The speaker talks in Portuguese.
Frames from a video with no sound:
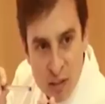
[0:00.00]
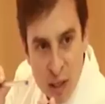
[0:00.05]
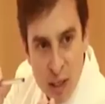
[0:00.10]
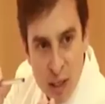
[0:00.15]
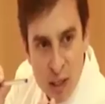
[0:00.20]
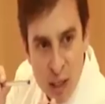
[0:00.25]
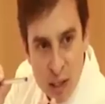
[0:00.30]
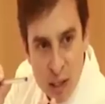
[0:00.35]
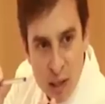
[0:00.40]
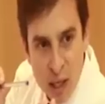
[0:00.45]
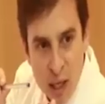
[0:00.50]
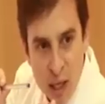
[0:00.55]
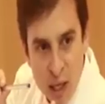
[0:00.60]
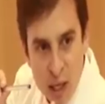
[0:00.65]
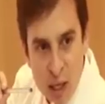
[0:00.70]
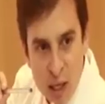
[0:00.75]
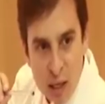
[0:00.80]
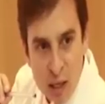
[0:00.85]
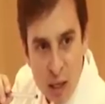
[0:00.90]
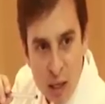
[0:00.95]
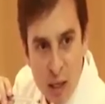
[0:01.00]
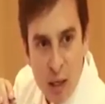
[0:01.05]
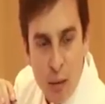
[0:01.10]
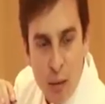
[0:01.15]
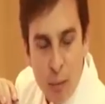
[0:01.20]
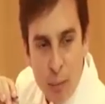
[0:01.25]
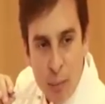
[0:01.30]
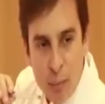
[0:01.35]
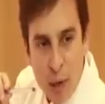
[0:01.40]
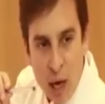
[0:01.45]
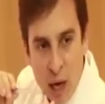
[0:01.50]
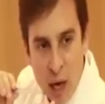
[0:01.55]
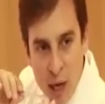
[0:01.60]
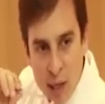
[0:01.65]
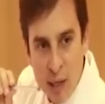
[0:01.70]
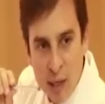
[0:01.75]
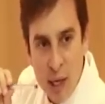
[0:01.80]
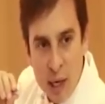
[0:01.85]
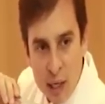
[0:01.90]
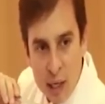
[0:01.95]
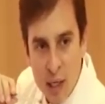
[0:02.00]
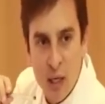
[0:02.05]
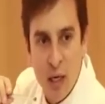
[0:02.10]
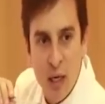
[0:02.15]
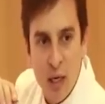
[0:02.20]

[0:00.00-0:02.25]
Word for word: ainda tem, aí aquilo